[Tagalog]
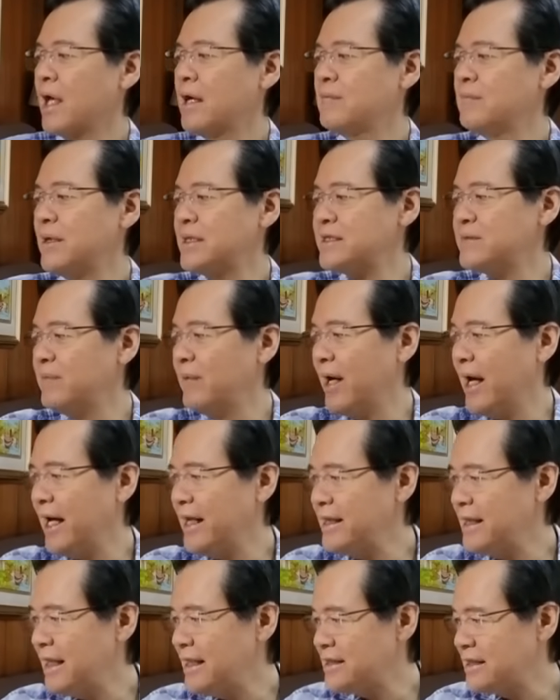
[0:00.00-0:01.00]
Mas
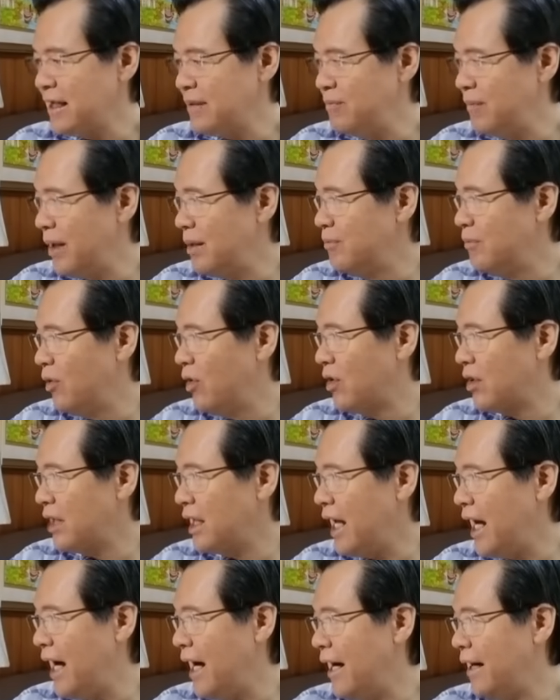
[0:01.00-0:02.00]
maganda sa
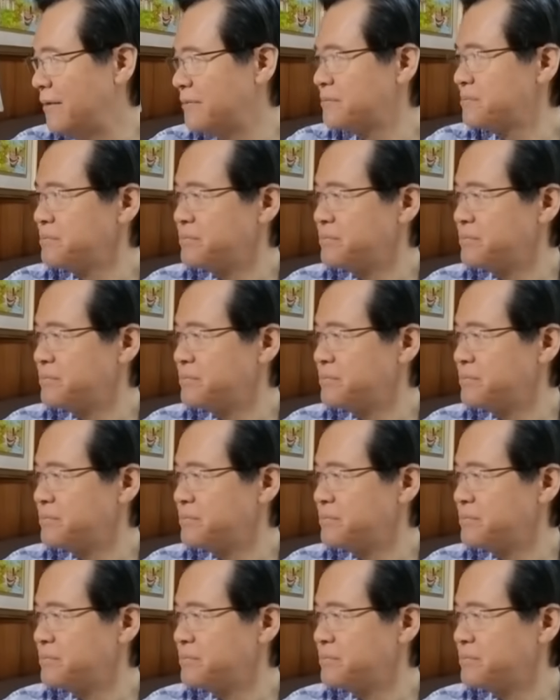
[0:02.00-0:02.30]
memorya.